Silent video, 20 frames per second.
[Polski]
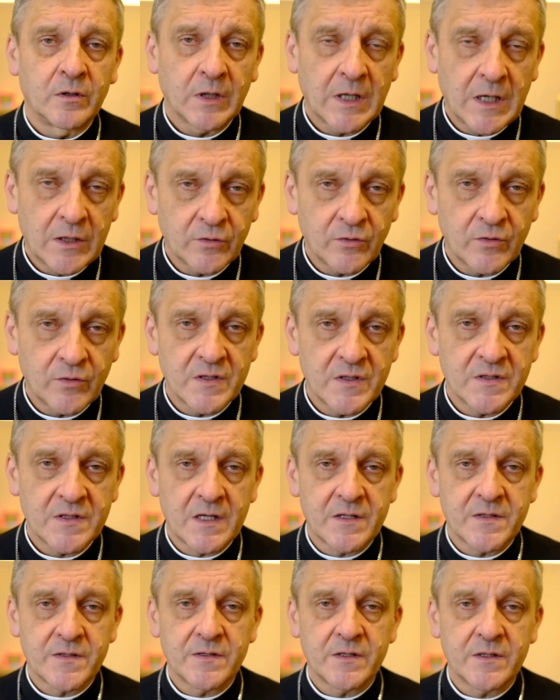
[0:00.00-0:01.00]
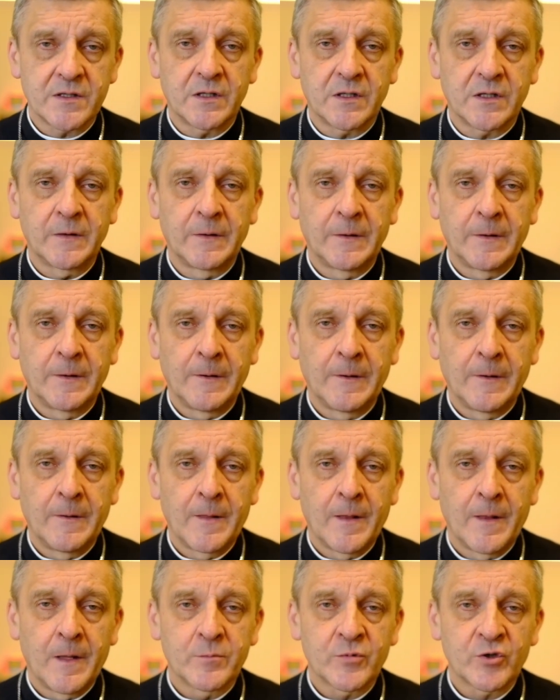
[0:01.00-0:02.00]
kanonizację,
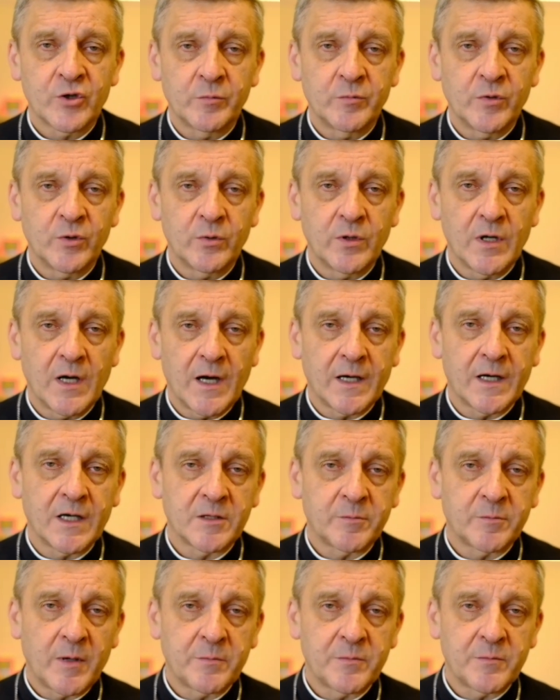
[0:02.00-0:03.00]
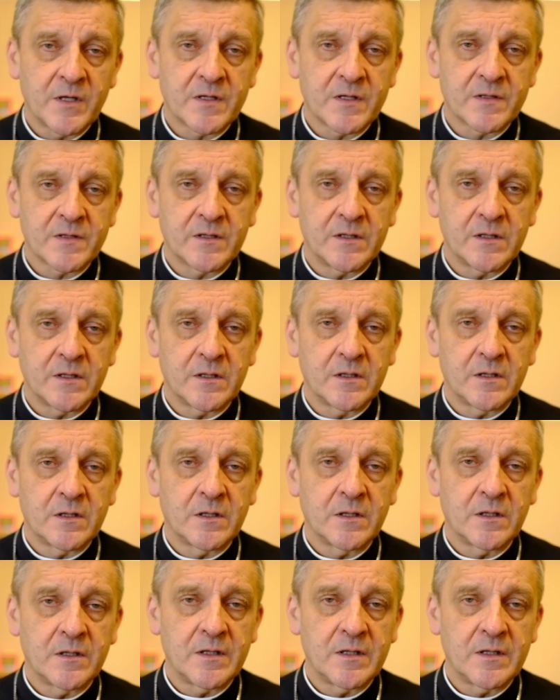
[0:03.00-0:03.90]
przybyły legat papieski